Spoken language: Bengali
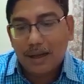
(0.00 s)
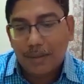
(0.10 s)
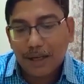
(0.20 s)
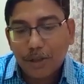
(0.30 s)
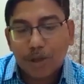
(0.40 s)

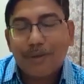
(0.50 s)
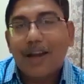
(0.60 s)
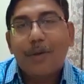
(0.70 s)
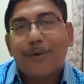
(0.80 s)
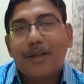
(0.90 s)
আমরা
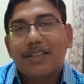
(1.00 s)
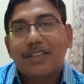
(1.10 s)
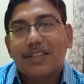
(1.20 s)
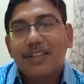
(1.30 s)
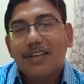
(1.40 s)
ছোটবেলার পড়ে
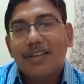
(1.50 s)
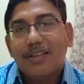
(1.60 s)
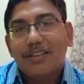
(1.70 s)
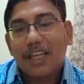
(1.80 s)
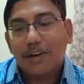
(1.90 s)
এসেছি
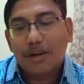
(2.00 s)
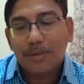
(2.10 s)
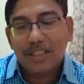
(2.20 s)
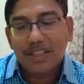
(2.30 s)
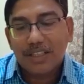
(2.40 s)
সেই
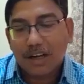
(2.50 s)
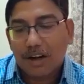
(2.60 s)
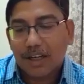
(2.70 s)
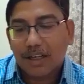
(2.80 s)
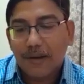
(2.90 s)
রকমই জিনিসটা
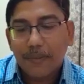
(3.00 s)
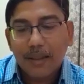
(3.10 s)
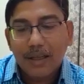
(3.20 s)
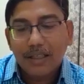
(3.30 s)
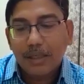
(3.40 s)
অনেকটা
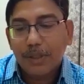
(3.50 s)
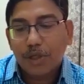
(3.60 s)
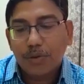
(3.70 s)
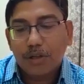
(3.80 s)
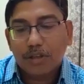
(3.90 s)
যে
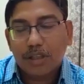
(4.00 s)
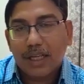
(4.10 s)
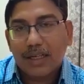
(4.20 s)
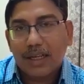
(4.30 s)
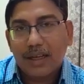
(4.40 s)
বিষয়মূলক
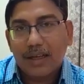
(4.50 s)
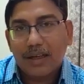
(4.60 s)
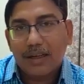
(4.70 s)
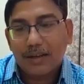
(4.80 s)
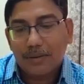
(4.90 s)
অধ্যায় একটা
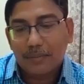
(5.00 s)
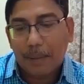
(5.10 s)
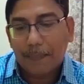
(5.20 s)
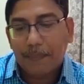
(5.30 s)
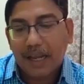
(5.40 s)

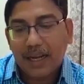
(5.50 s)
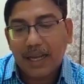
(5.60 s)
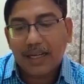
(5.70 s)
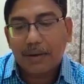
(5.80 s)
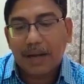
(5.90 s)

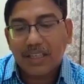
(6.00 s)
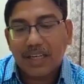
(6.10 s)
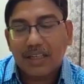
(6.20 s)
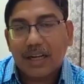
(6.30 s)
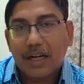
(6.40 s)
ব্যাখ্যা একটা
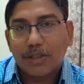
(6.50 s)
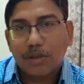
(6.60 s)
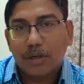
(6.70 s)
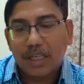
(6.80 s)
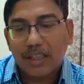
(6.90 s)
ভাষা একটা
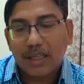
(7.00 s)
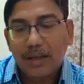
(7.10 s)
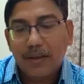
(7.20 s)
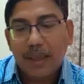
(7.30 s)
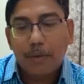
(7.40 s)
কার্যকারিতা
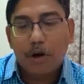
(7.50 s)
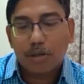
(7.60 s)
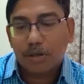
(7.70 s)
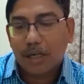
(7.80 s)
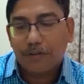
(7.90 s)
এবং
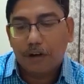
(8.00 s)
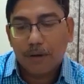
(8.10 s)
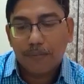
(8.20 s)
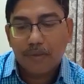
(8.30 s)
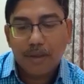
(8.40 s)
অর্থ তার ফল
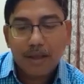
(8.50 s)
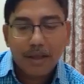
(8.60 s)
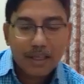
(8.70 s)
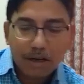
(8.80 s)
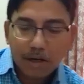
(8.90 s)

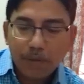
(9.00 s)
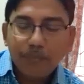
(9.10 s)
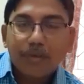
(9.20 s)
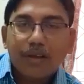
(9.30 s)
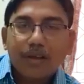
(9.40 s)
কিরকম
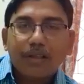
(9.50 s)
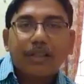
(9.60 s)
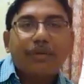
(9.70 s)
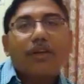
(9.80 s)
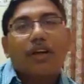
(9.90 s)

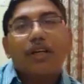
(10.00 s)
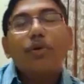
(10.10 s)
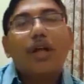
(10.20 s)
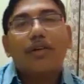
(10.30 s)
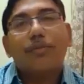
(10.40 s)
যে আমি কয়েকটা
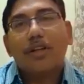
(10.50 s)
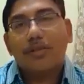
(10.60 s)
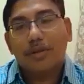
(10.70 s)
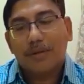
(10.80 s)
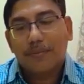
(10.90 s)
উদাহরণ বলি
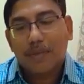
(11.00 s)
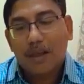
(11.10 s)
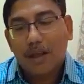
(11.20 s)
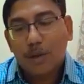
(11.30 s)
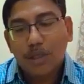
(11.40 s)
তোদের
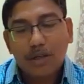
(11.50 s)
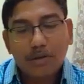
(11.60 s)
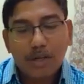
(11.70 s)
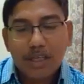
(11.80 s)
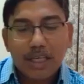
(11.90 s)

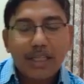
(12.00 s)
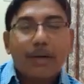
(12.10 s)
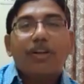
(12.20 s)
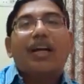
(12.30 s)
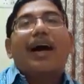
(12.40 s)
উদাহরণগুলো কী কী
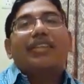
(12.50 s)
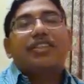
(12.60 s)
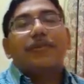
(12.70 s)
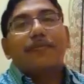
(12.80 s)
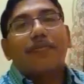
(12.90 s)
যেমন কাজ
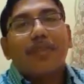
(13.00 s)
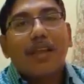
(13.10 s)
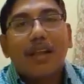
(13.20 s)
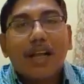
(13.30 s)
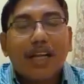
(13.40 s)

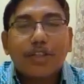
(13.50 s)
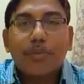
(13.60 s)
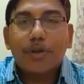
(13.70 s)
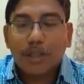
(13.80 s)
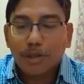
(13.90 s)
কাজ
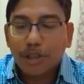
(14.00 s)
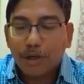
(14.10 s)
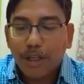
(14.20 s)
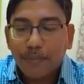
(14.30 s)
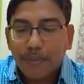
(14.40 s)
শব্দটা যদি
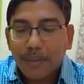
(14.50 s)
ধরি